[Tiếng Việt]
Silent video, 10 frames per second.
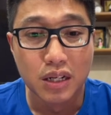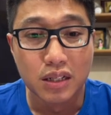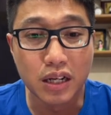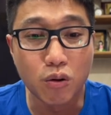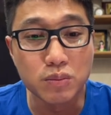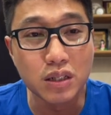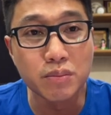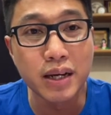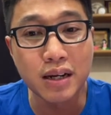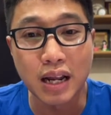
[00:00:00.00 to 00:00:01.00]
thì cũng chưa
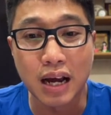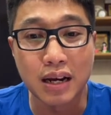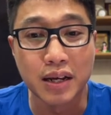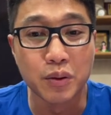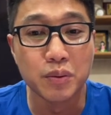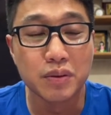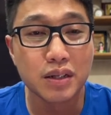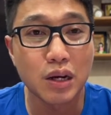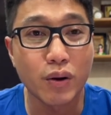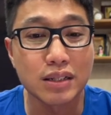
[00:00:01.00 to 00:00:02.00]
biết là liệu
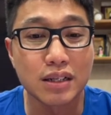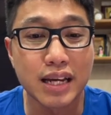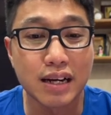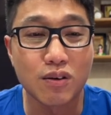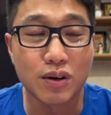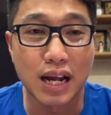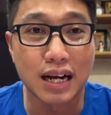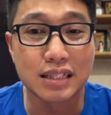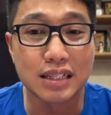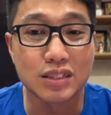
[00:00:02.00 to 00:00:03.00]
cái quãng thời gian còn
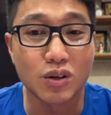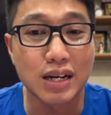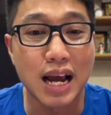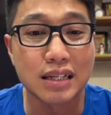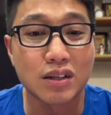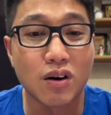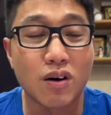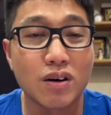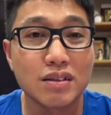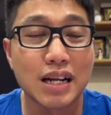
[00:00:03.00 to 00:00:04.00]
lại thì Jordan có